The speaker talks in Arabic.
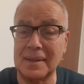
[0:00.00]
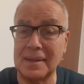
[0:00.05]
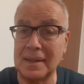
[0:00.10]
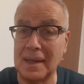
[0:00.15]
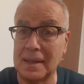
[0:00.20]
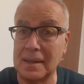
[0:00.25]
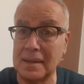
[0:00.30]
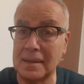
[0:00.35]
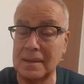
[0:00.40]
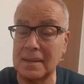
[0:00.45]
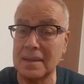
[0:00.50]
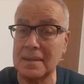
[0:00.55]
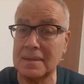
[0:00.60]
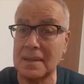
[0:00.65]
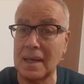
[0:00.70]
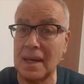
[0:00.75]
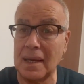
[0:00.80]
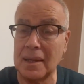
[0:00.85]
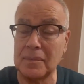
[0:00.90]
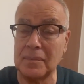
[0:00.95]
يعني أنت
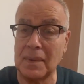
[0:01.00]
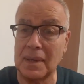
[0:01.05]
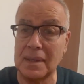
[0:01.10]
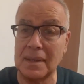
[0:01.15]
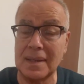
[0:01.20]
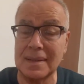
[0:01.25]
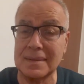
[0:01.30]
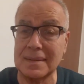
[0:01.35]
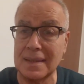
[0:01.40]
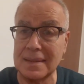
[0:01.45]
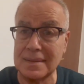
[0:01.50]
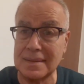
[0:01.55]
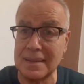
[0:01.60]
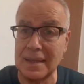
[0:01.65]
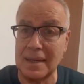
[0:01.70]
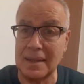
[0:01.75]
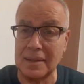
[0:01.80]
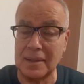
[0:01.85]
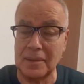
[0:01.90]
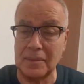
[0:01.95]
إذا قاعد مع ناس
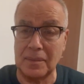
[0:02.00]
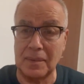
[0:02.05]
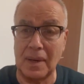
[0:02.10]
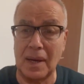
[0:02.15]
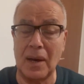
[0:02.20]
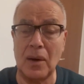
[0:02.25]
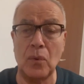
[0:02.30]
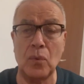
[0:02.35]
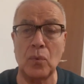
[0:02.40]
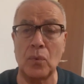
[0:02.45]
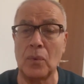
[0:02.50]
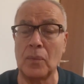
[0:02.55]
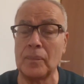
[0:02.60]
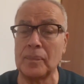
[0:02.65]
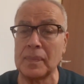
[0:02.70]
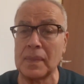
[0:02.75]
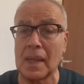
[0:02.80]
أجانب أو